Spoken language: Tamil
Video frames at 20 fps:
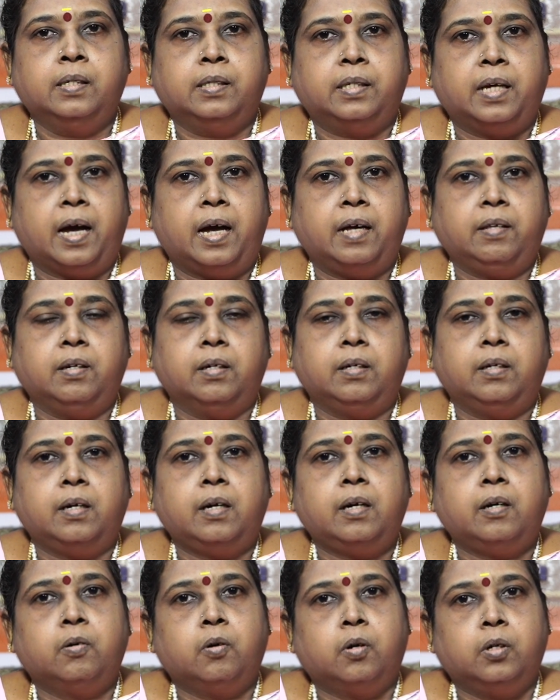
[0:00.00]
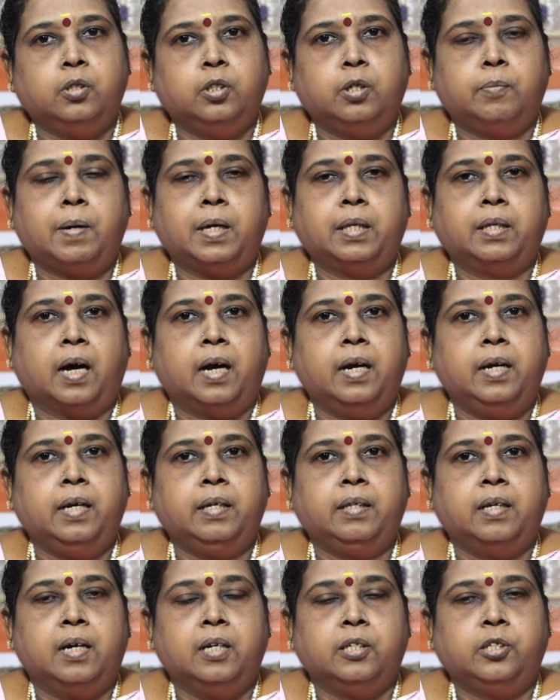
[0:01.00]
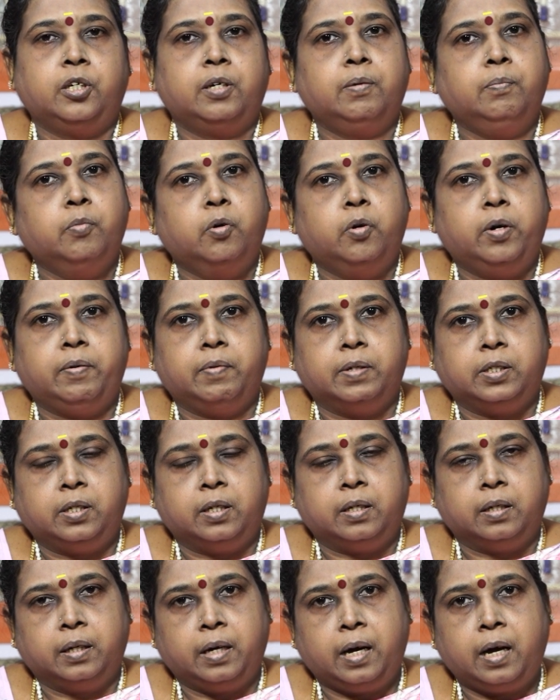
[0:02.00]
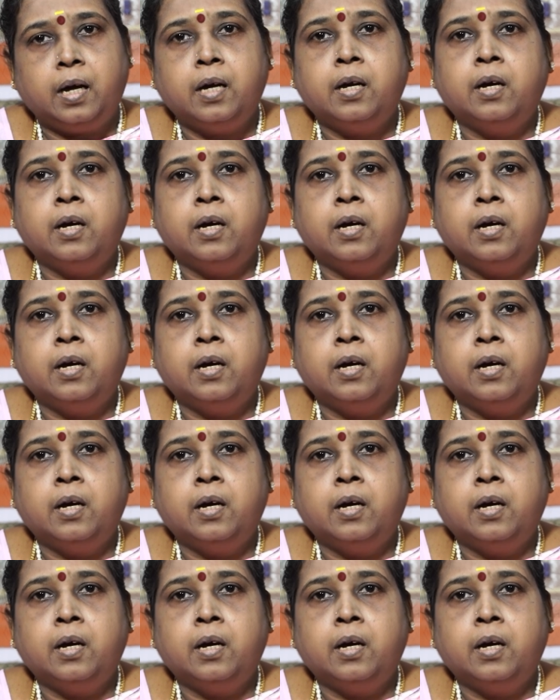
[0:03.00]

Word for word: சேர்த்துட்டு கொஞ்சமாக தண்ணி தெளித்து மூடி வச்சுடுங்க